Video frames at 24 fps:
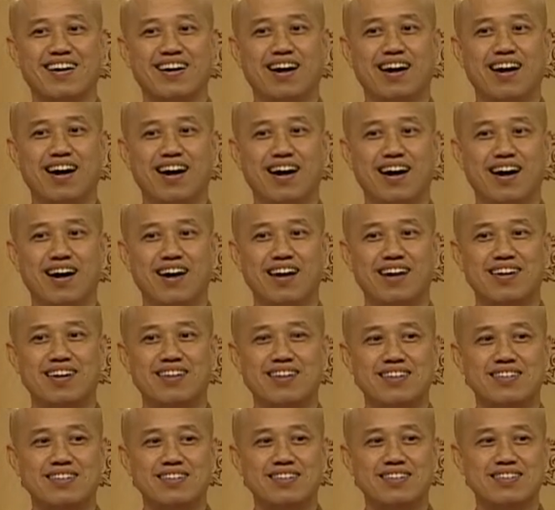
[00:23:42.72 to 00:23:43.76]
啊。
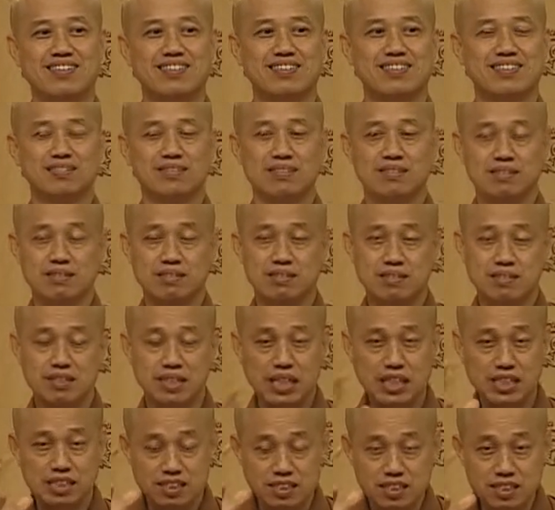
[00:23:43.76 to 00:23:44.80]

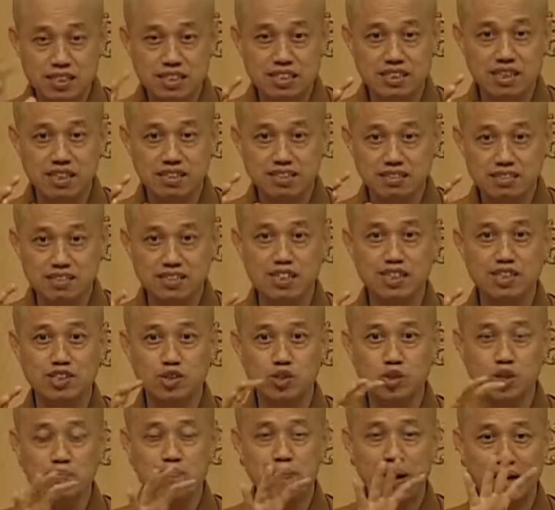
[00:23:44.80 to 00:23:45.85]
你自己的心
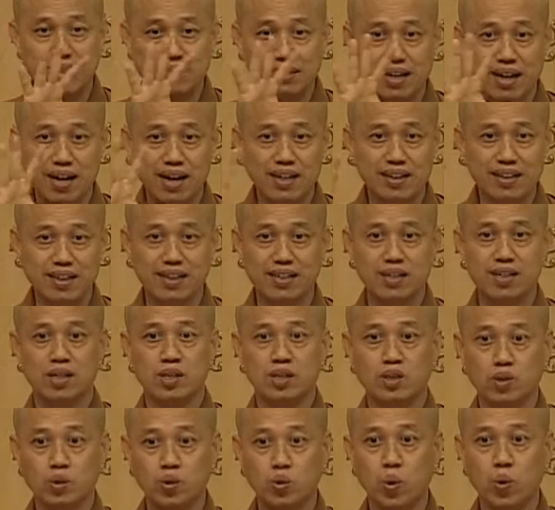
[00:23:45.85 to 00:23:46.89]
去把它呢
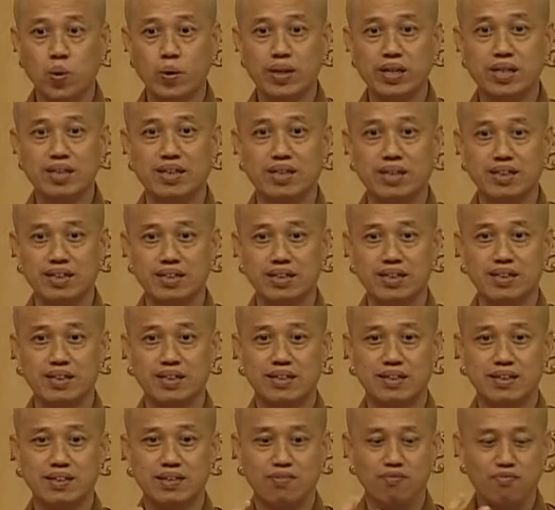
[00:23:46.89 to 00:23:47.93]
做一个呢
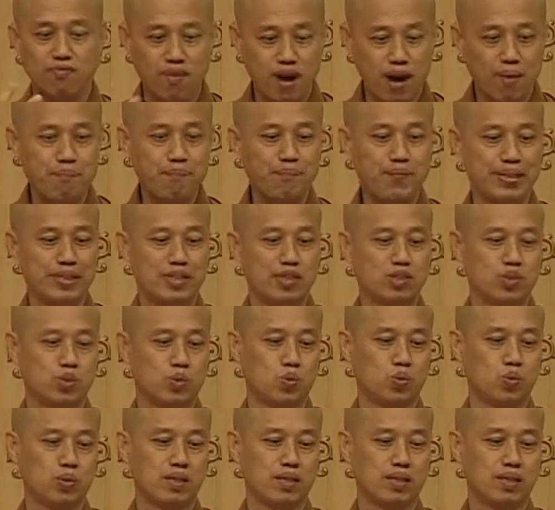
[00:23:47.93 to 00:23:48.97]
方便的
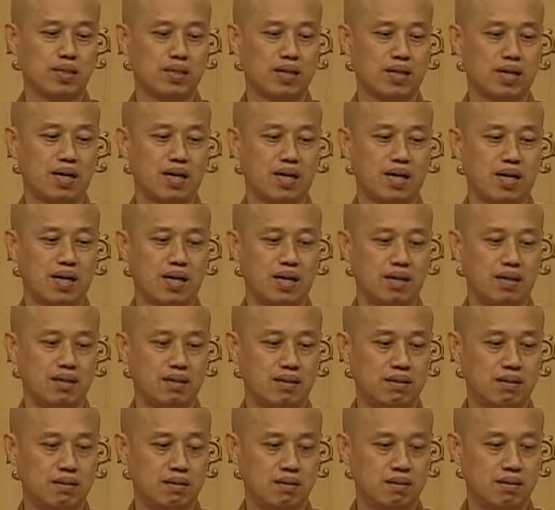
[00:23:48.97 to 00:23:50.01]
处理啊。
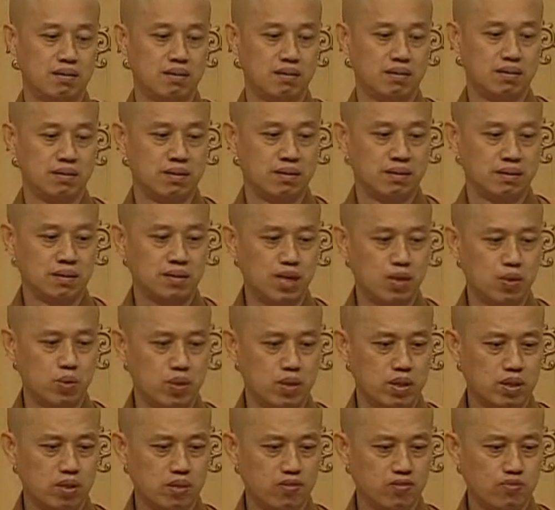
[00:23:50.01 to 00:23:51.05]
再
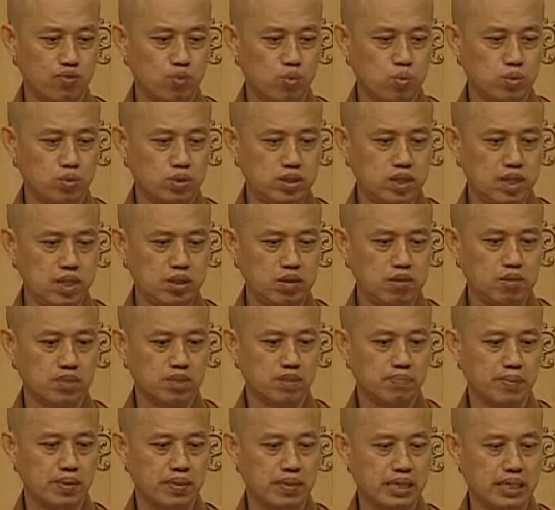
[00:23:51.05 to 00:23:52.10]
问复戒有什
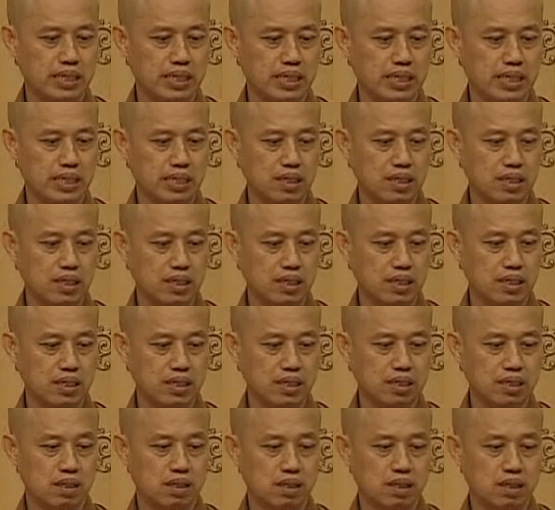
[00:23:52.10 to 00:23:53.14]
么意义？
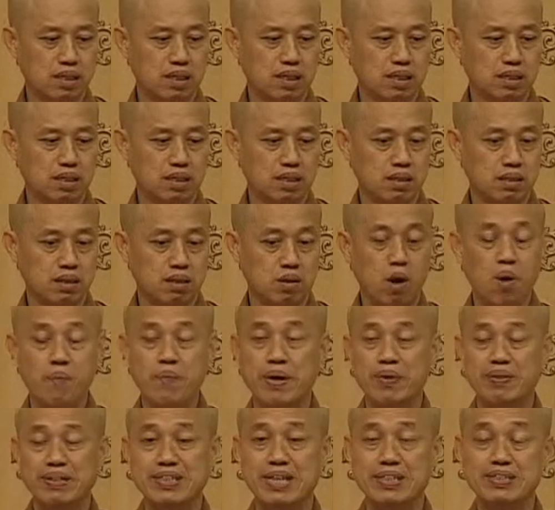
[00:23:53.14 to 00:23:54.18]
后
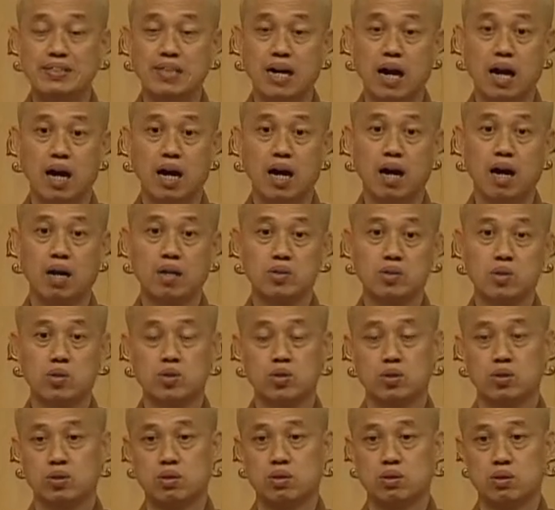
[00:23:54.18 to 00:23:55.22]
面会再讲啊，就
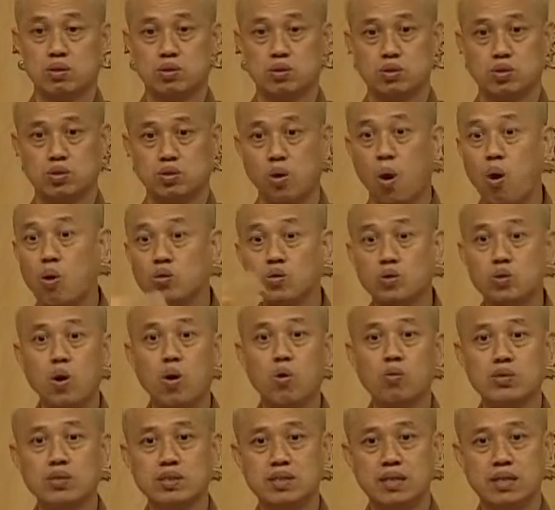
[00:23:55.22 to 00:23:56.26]
重
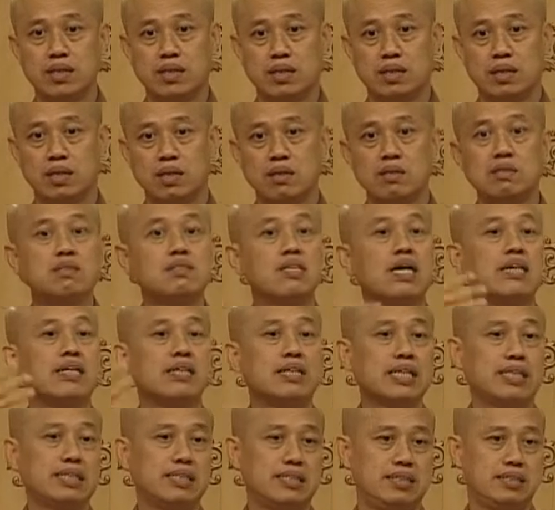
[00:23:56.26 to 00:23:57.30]
受戒、正
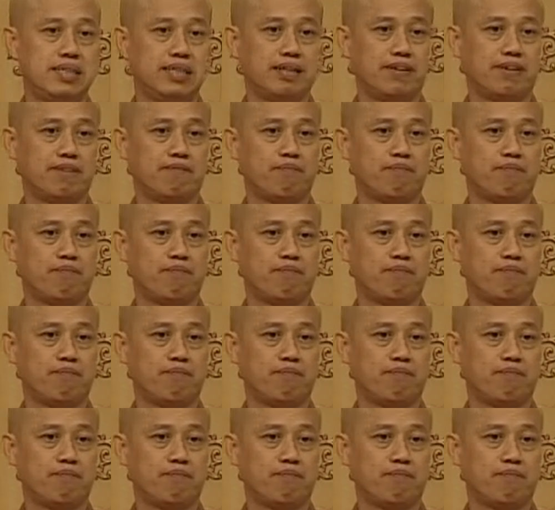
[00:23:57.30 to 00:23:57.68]
义戒，